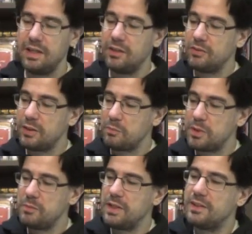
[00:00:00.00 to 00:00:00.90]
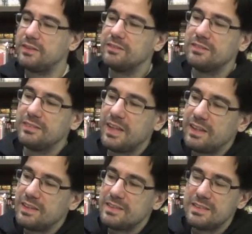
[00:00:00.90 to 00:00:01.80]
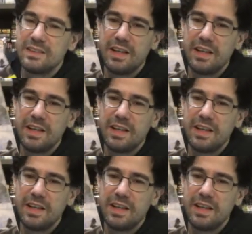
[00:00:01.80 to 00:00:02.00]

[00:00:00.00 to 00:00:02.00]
Eu tenho a primeira delas,